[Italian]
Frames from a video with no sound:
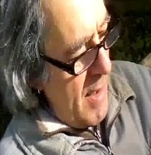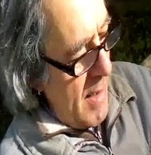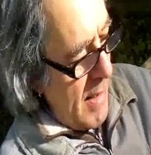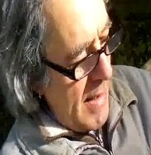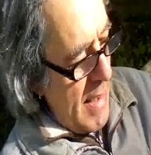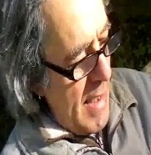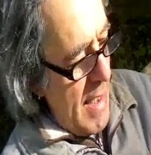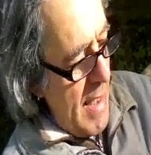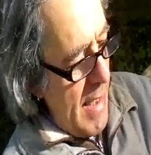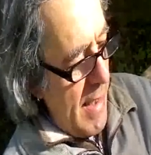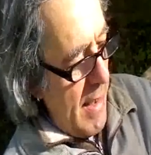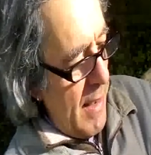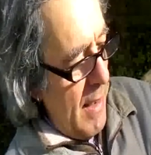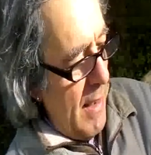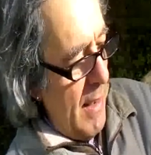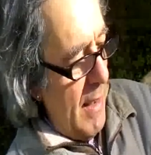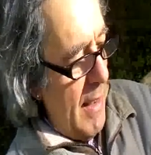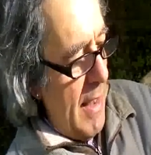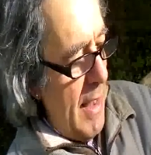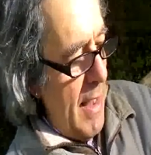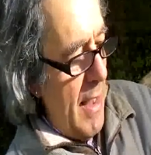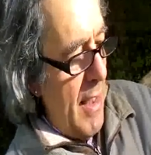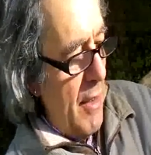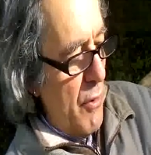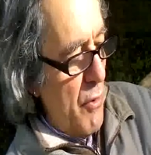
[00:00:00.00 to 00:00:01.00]
che
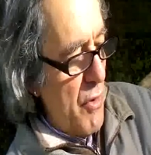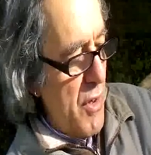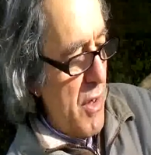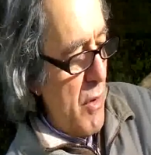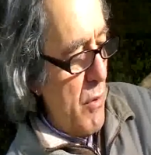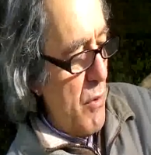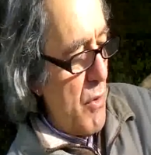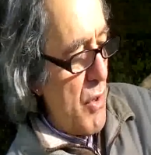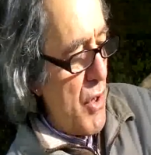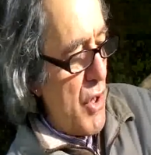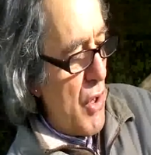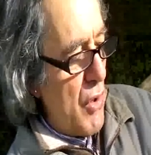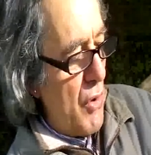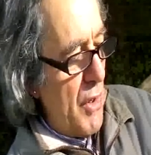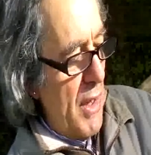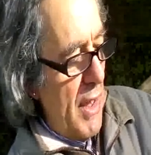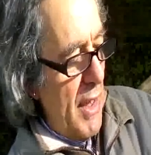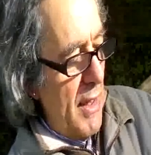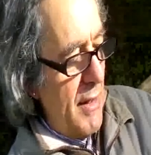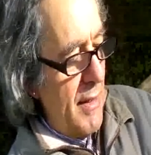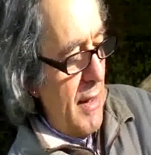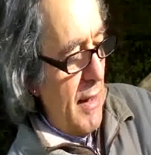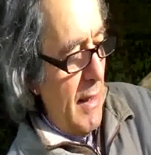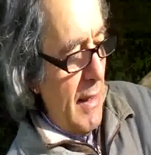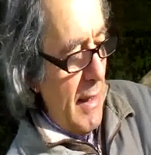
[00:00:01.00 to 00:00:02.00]
la
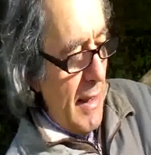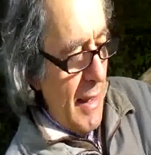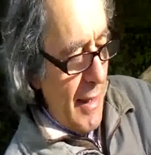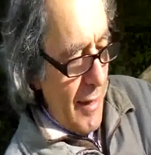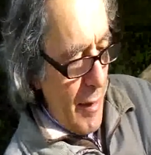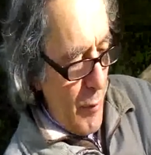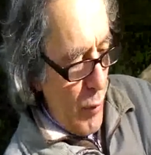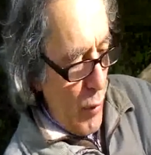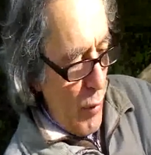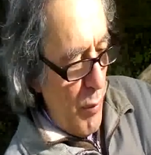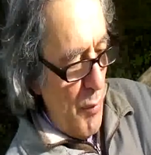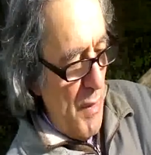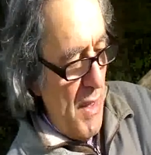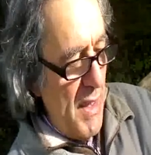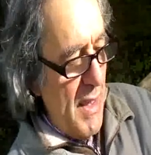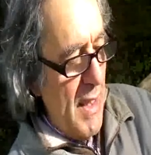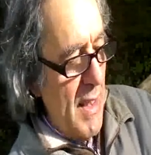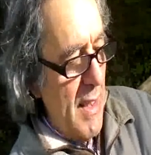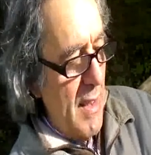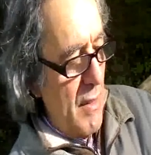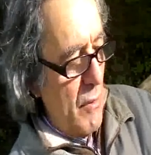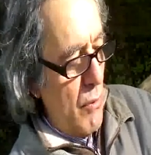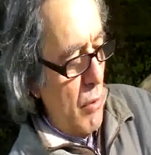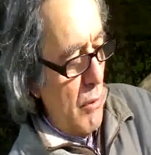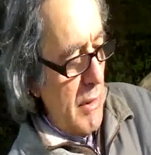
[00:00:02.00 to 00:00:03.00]
Costituzione e la
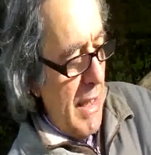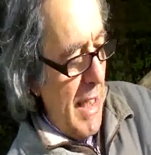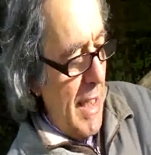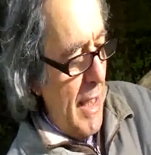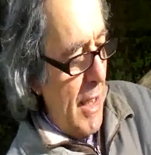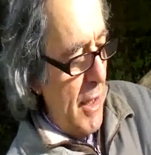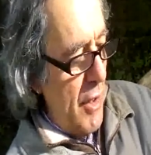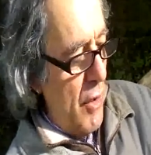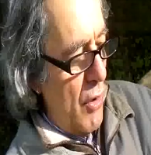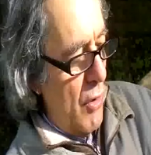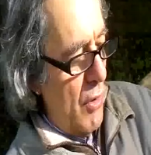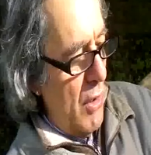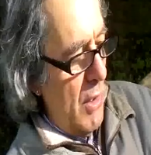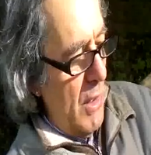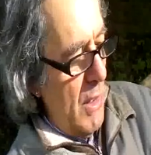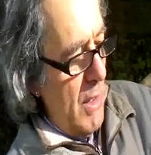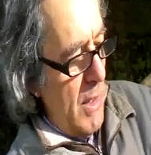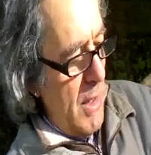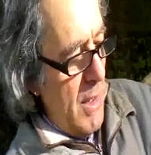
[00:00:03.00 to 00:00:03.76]
Repubblica tutelano